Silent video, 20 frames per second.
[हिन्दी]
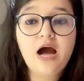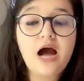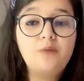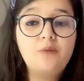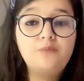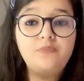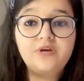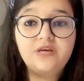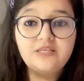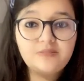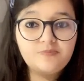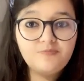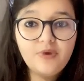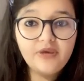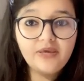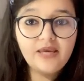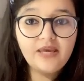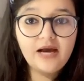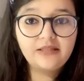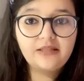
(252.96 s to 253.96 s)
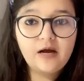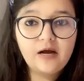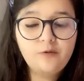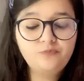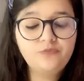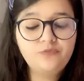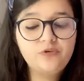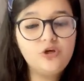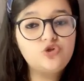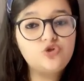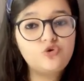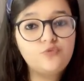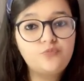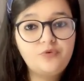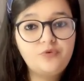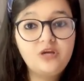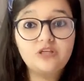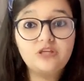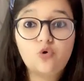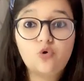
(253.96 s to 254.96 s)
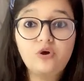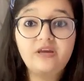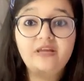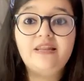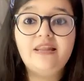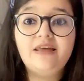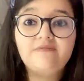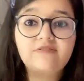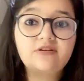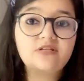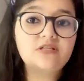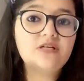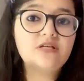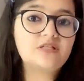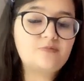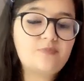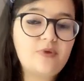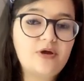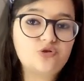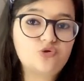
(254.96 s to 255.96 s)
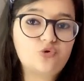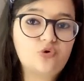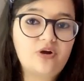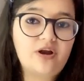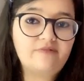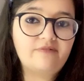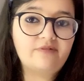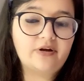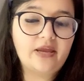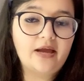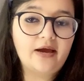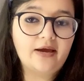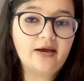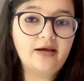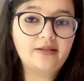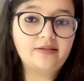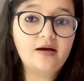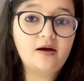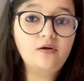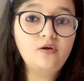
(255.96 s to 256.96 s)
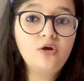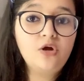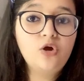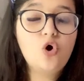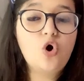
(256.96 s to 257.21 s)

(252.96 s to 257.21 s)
अब इसमें क्या था कि इसको 11 जजेस बेंच को रेफ़र किया गया था